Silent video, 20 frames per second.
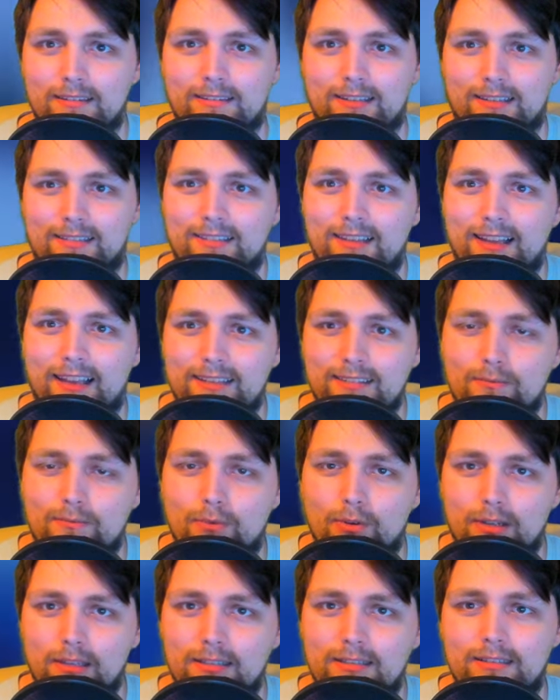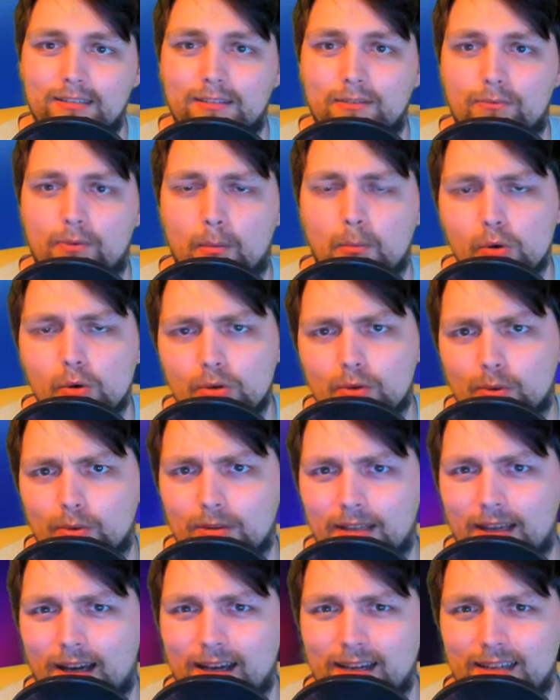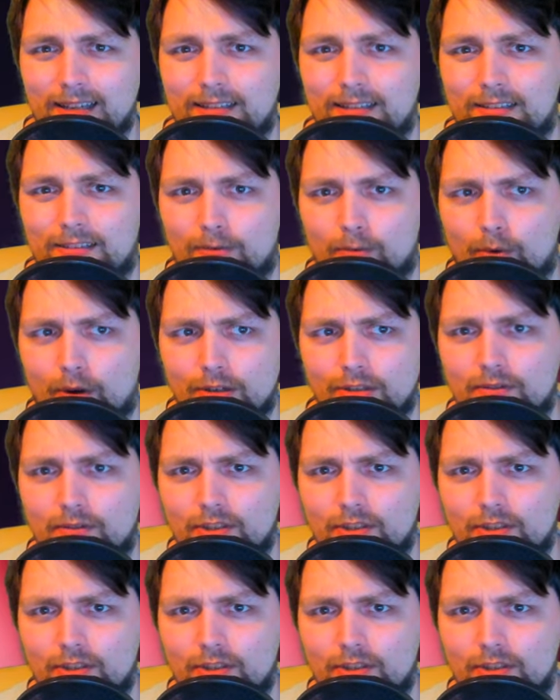Das lässt wirklich diese Vermutung nahe, dass Roger